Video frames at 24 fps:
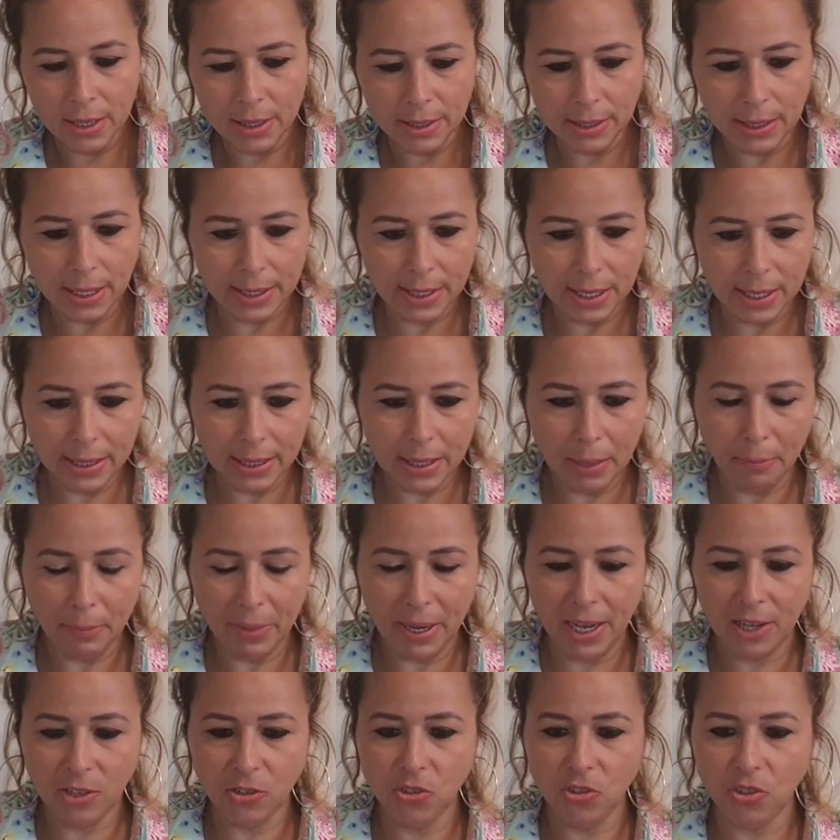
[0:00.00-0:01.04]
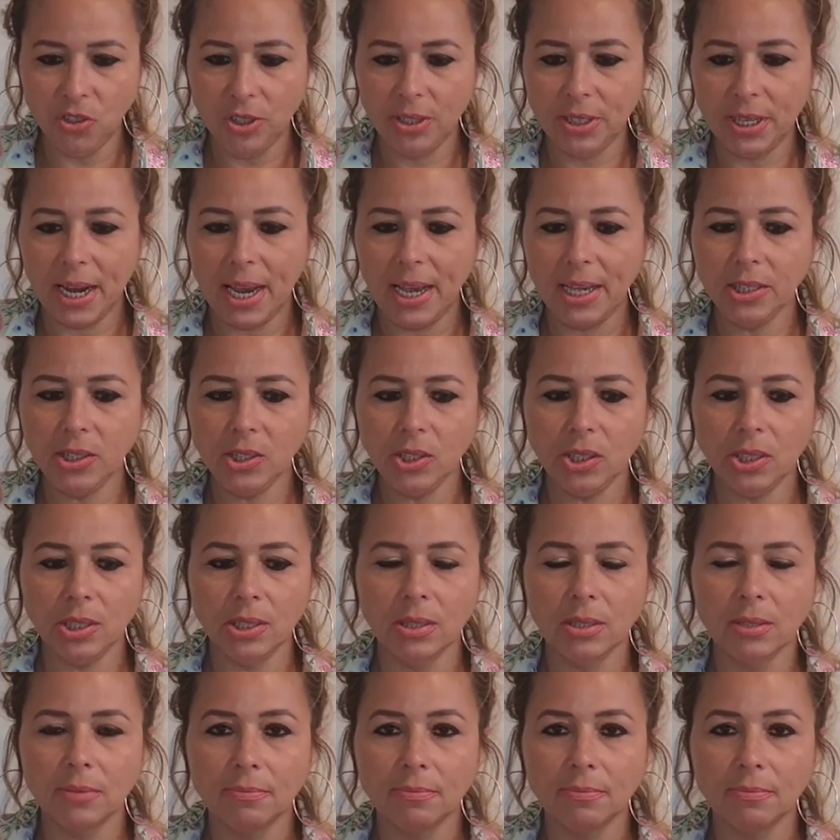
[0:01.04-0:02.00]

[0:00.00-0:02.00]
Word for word: E aí aqui a parte de trás.